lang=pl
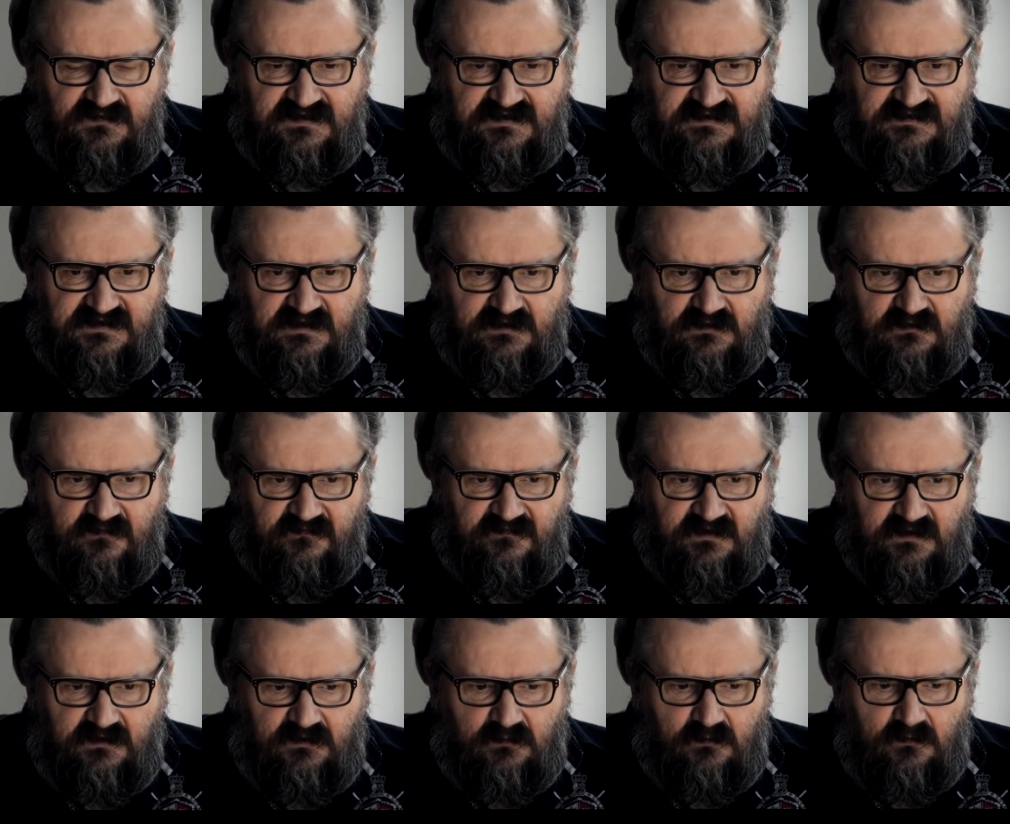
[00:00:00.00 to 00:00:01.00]
XX e,
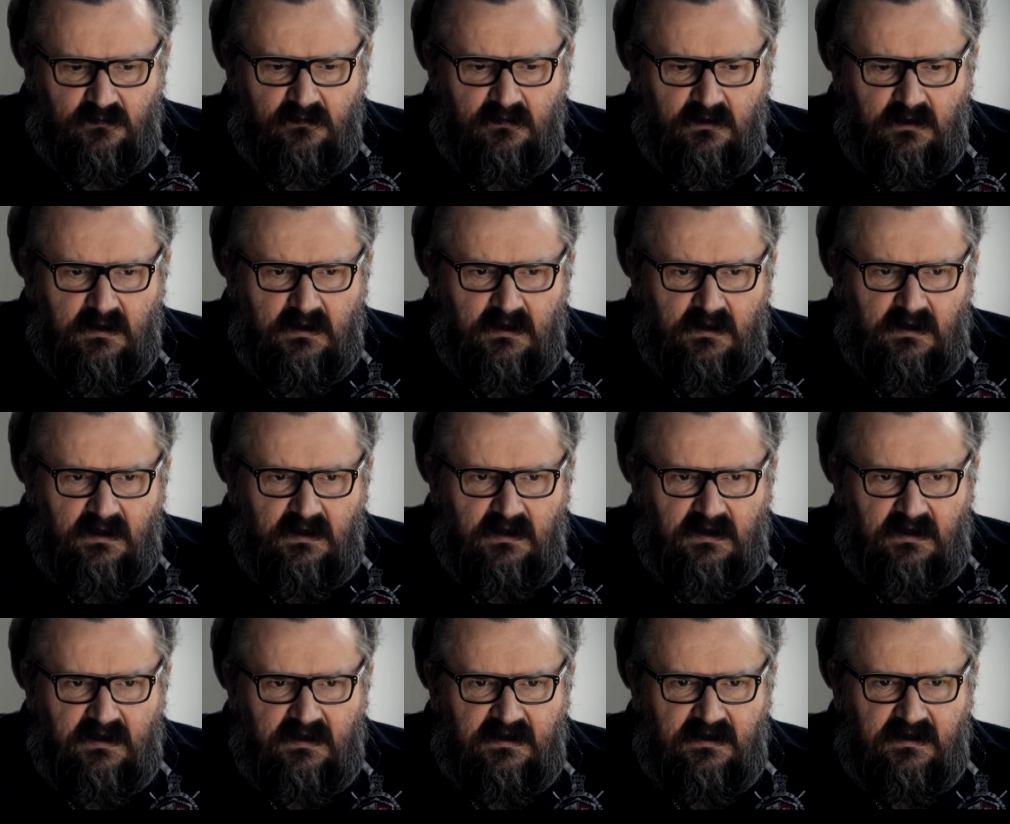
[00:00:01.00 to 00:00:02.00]
wieku
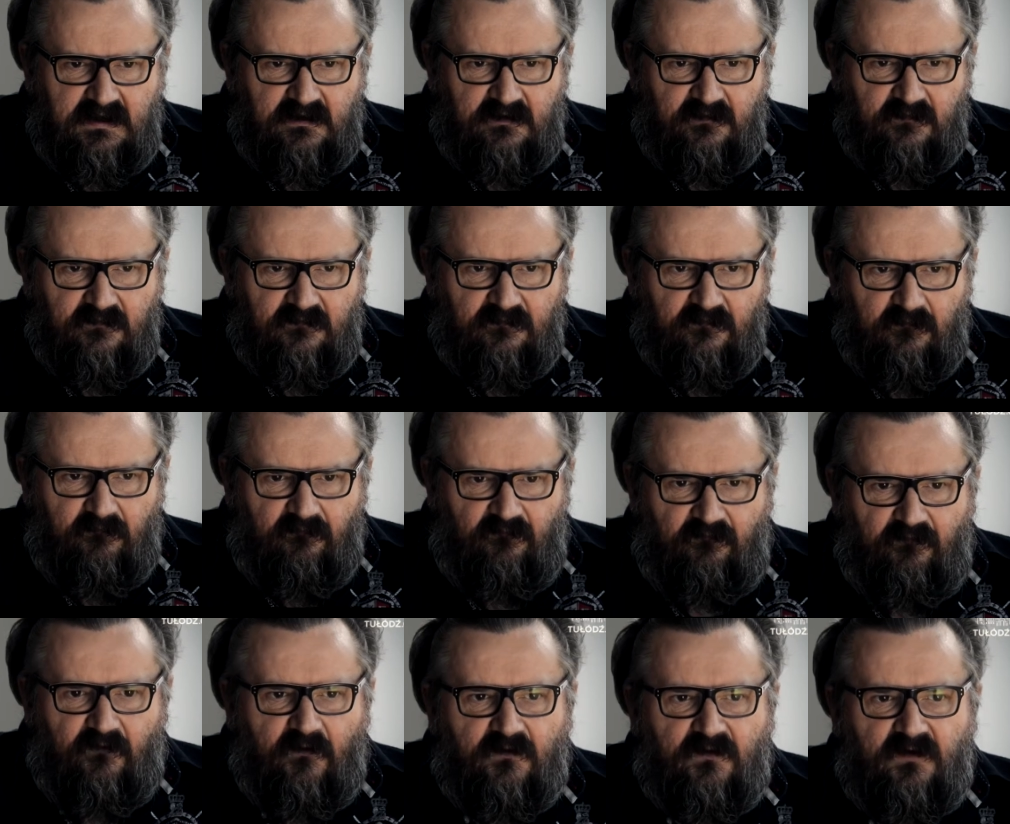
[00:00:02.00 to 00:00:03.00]
w
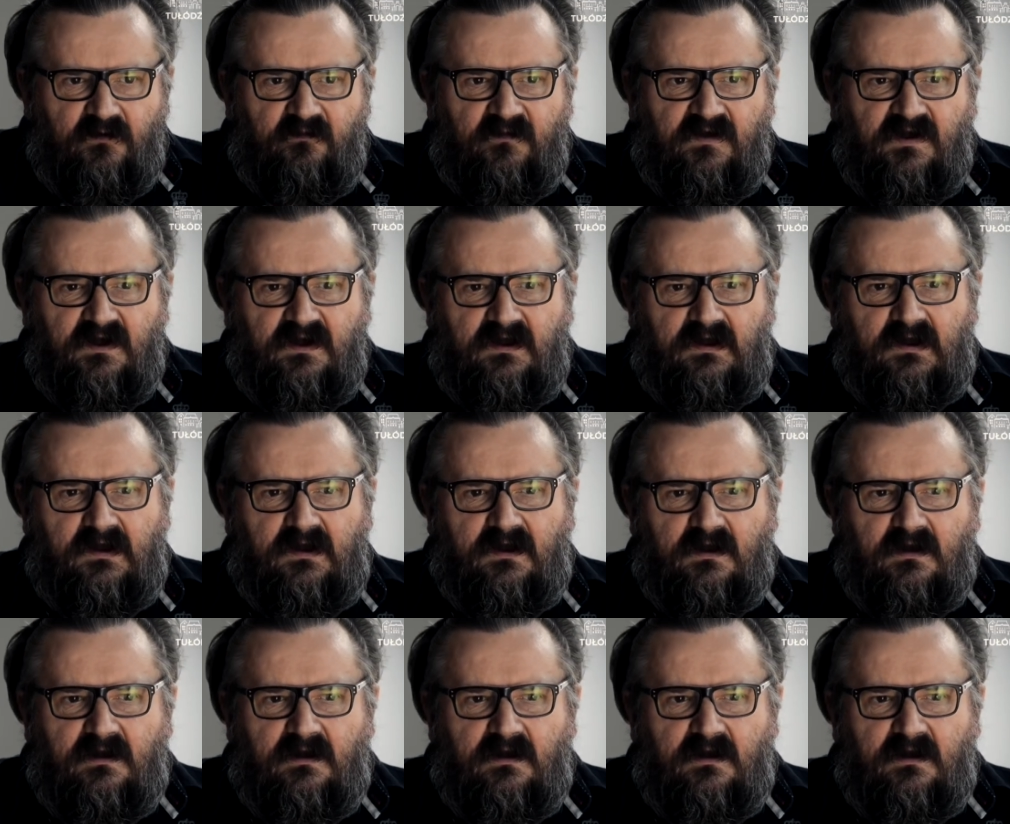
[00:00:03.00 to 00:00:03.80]
formie